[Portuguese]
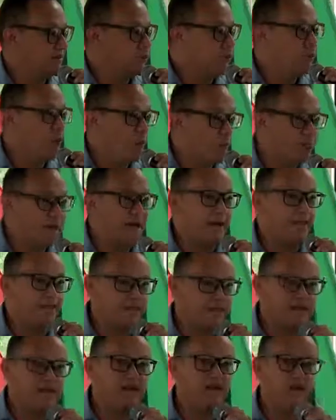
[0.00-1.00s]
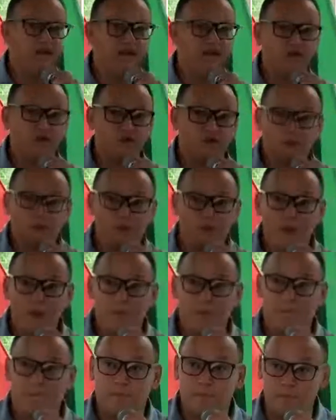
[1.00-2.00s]
Compra a
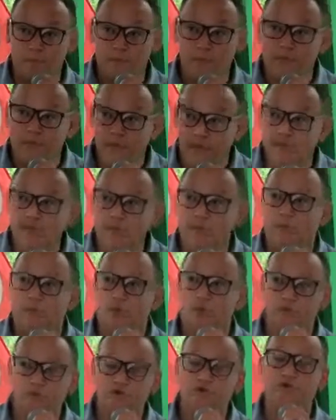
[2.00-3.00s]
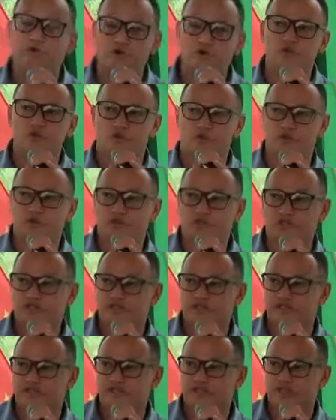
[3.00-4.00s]
pelo bem do povo todos os
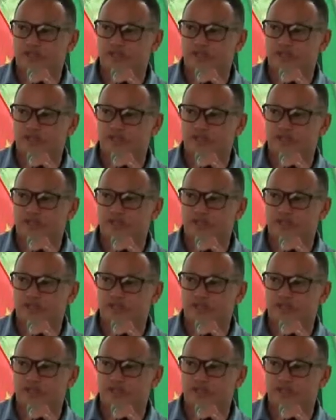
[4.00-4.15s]
dias.